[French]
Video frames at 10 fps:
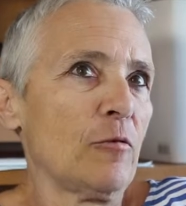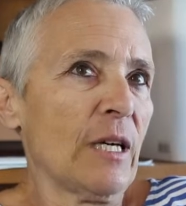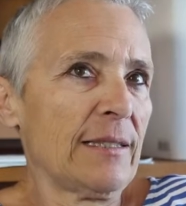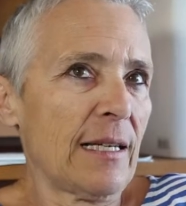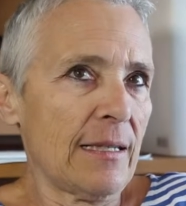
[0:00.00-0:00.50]

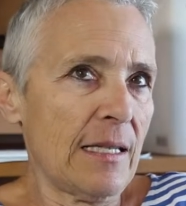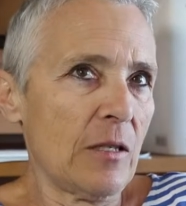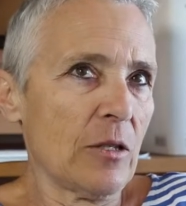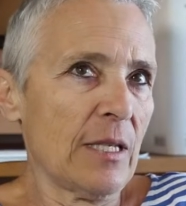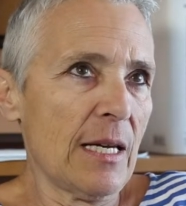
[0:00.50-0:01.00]
voie
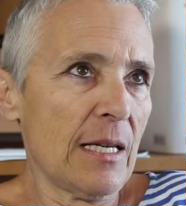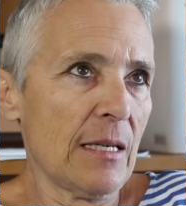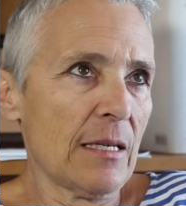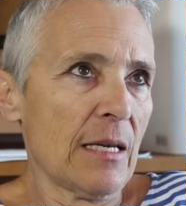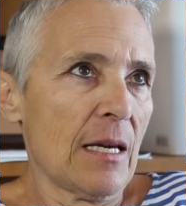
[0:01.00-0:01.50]

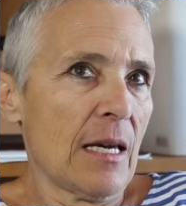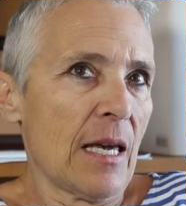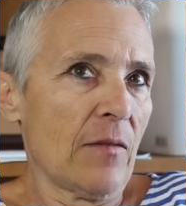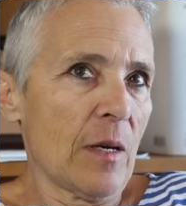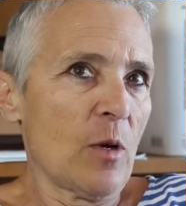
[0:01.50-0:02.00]
traditionnelle
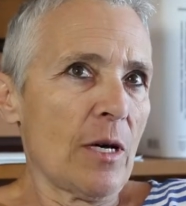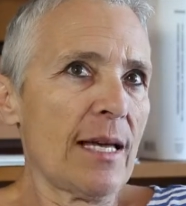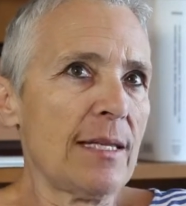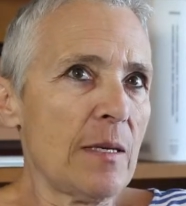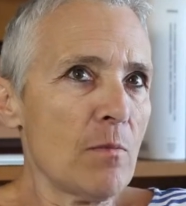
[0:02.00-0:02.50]
est vraiment
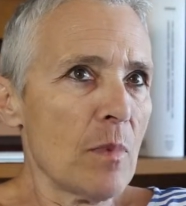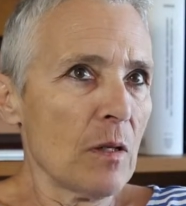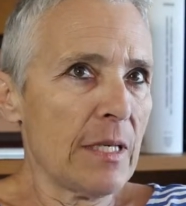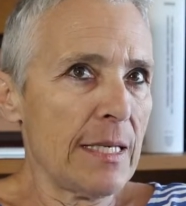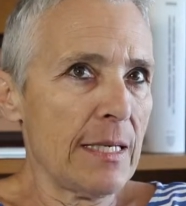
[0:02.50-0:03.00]

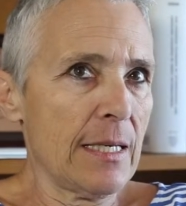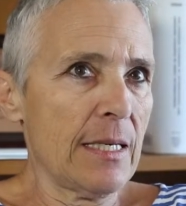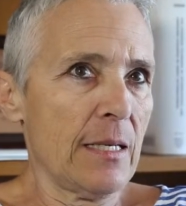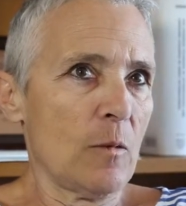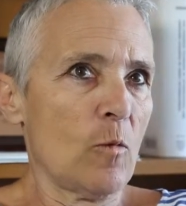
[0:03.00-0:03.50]
intimement
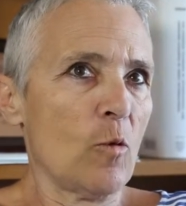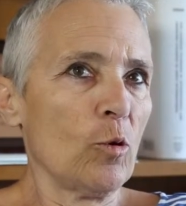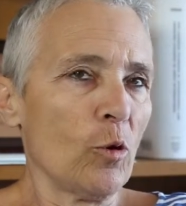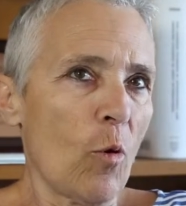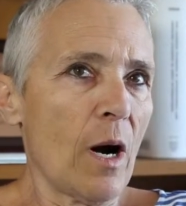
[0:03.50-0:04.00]
liée
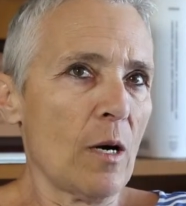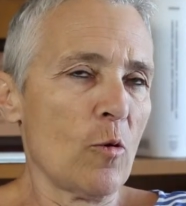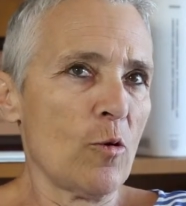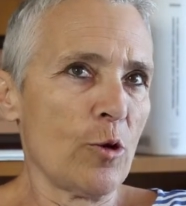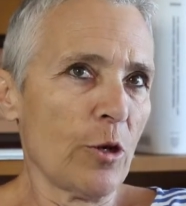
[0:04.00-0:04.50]
au droit,
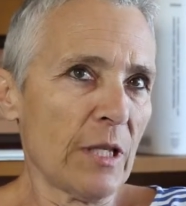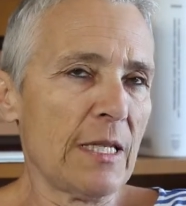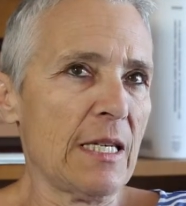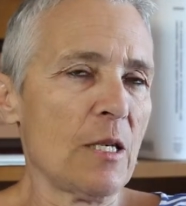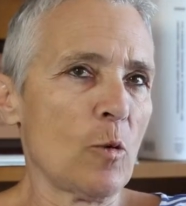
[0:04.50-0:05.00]
au
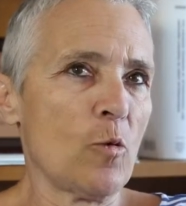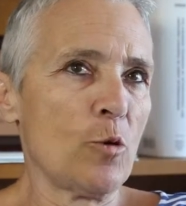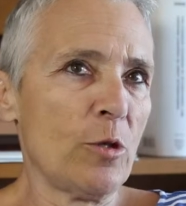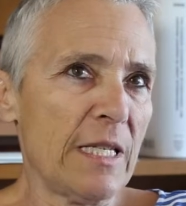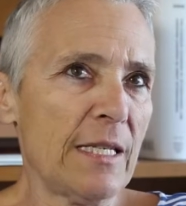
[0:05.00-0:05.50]
juridique,
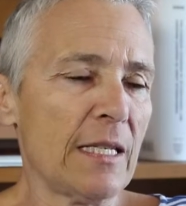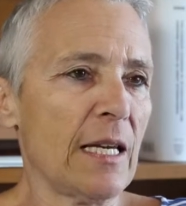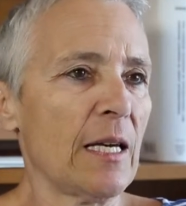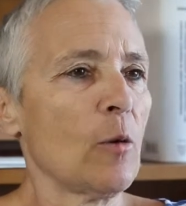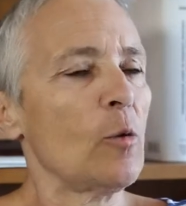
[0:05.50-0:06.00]
au
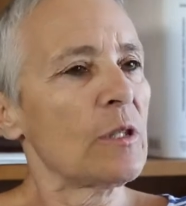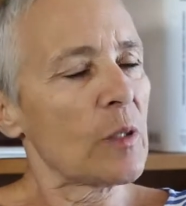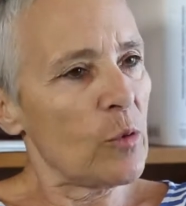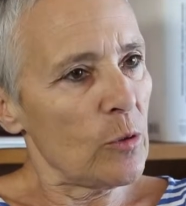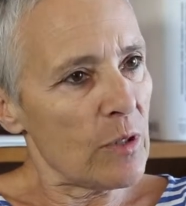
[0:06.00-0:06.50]
judiciaire, aux
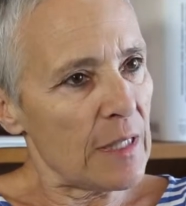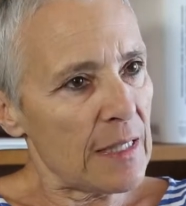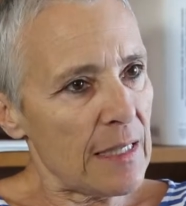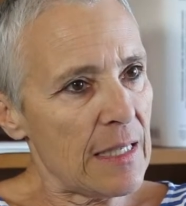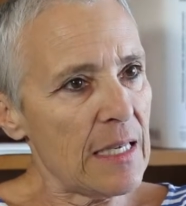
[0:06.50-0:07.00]
tribunaux
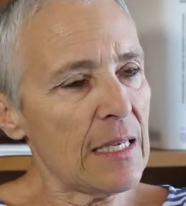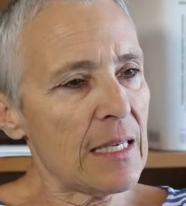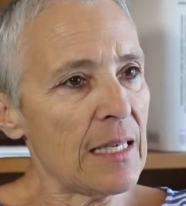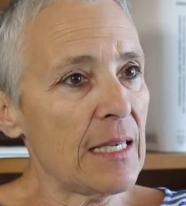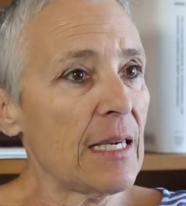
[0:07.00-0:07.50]

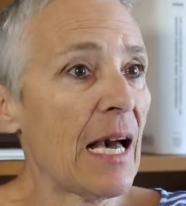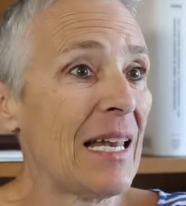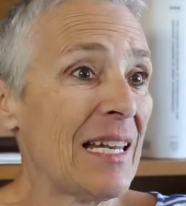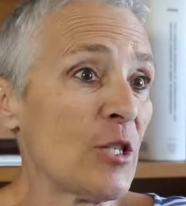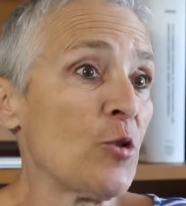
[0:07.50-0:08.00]
étatiques et
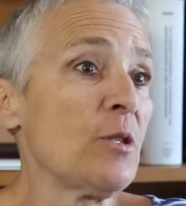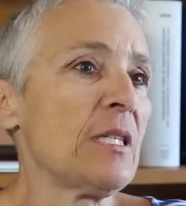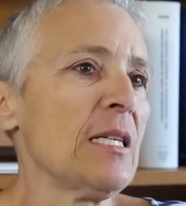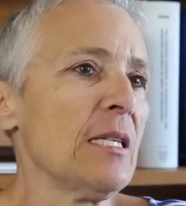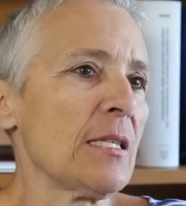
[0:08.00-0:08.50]
à la
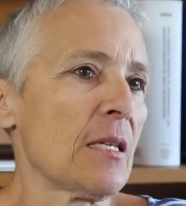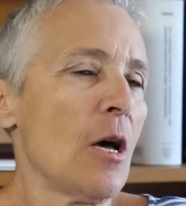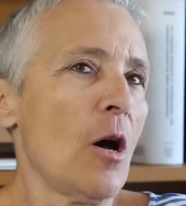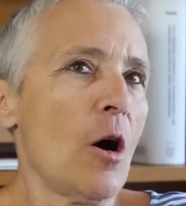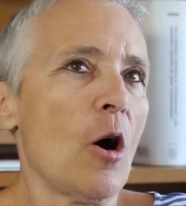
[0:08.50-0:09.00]
justice
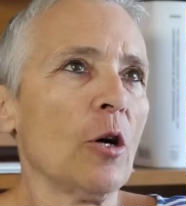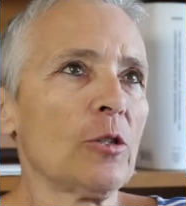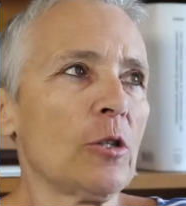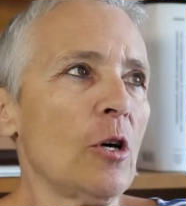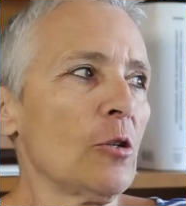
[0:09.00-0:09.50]
en
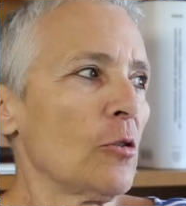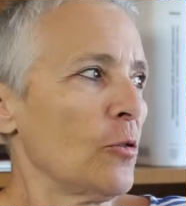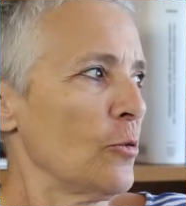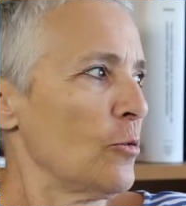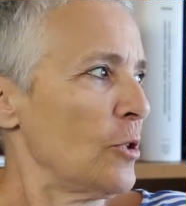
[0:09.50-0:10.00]
tant
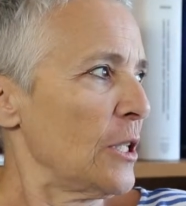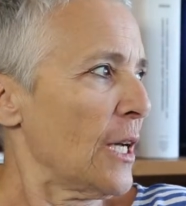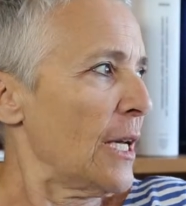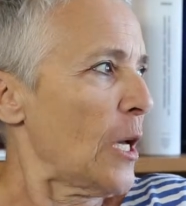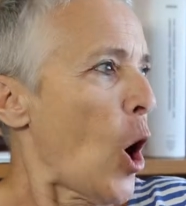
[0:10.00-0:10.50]
que, je
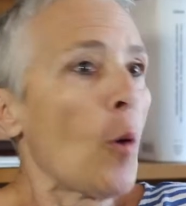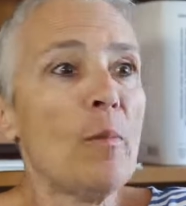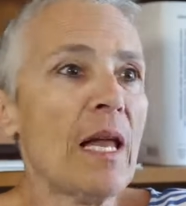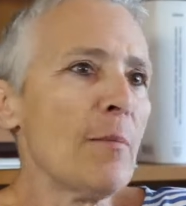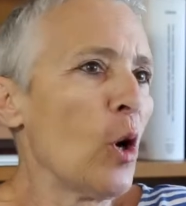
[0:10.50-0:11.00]
dirais,
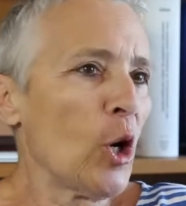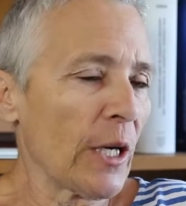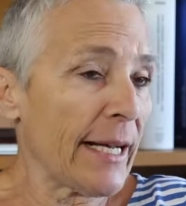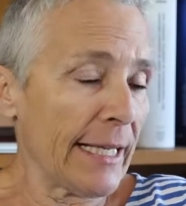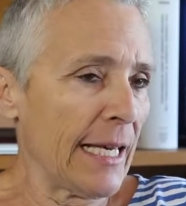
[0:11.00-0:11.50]
emblème
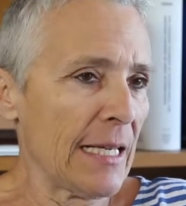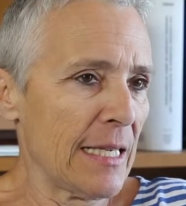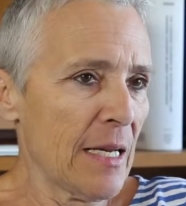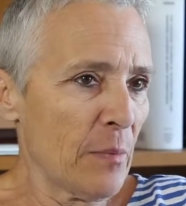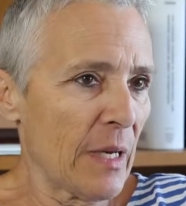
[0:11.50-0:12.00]

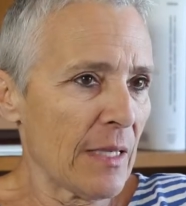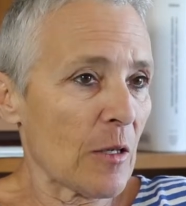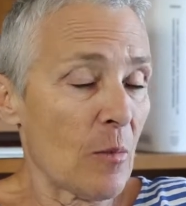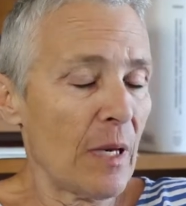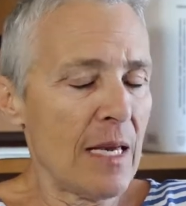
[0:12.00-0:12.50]
régalien,
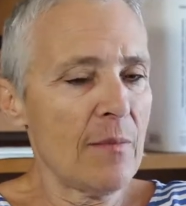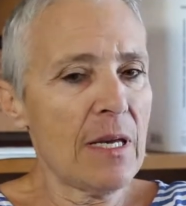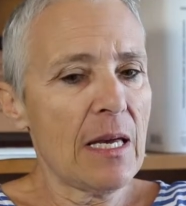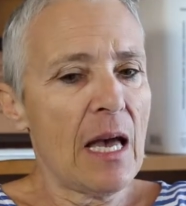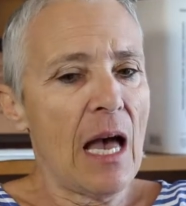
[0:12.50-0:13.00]
presque emblème,
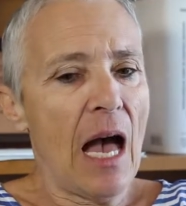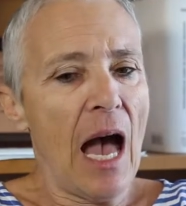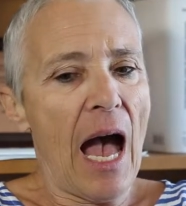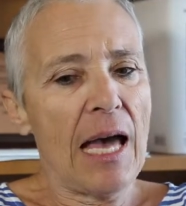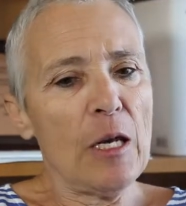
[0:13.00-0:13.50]

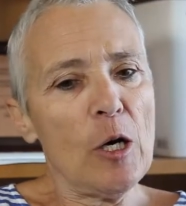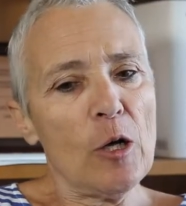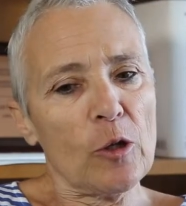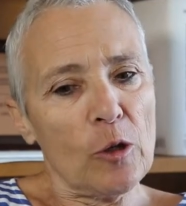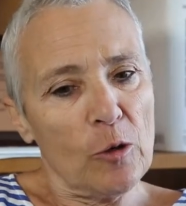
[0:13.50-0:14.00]

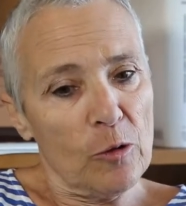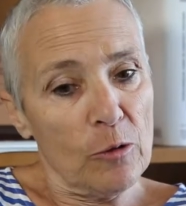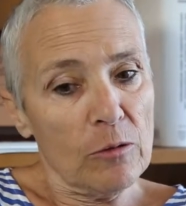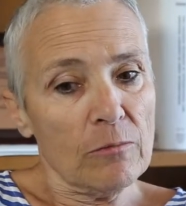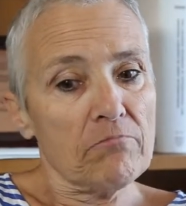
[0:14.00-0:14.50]
alors
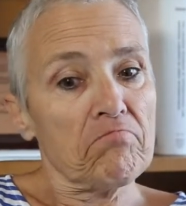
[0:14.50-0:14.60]
que